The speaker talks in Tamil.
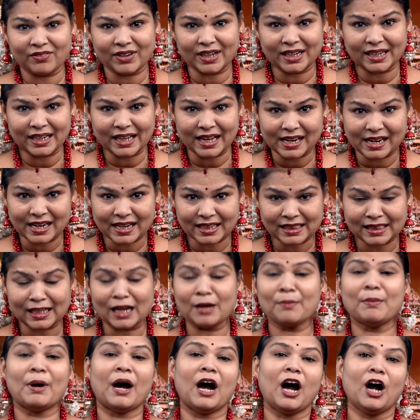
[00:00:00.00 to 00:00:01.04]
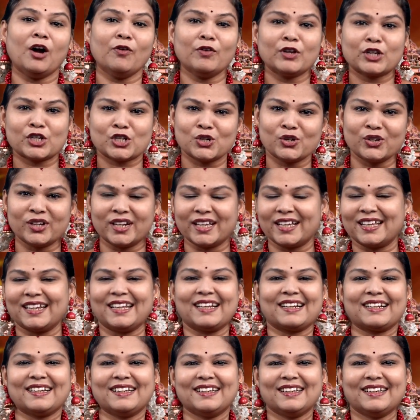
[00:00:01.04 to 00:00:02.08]
வேண்டிய இடத்துல மகாவிஷ்ணு
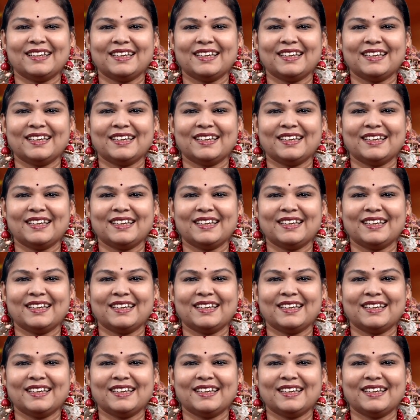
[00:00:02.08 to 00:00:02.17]
இருக்கிறார்